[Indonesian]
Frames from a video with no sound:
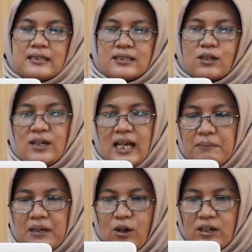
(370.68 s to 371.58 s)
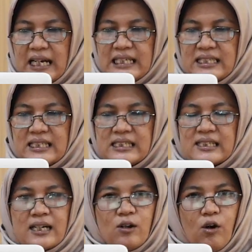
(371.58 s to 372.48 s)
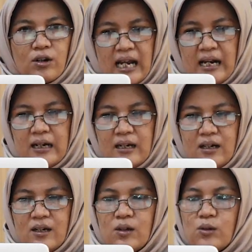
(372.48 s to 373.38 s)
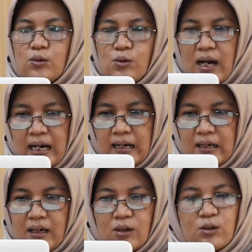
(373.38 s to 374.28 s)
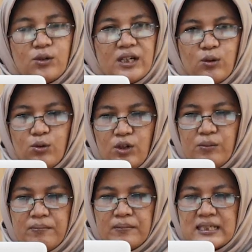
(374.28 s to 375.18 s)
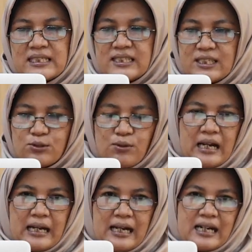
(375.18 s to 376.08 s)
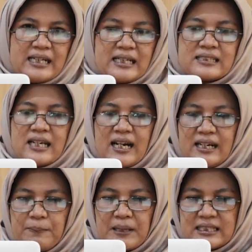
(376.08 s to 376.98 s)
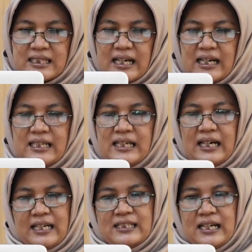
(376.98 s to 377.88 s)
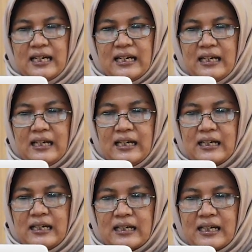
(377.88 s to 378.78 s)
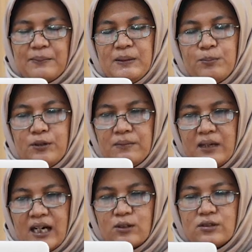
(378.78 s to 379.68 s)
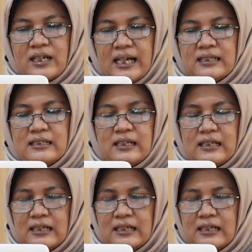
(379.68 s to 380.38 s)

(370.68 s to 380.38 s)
Sekolah mengorganisasikan orang, uang, kurikulum, siswa, dan sarana prasarana yang ada. Kami pun melakukan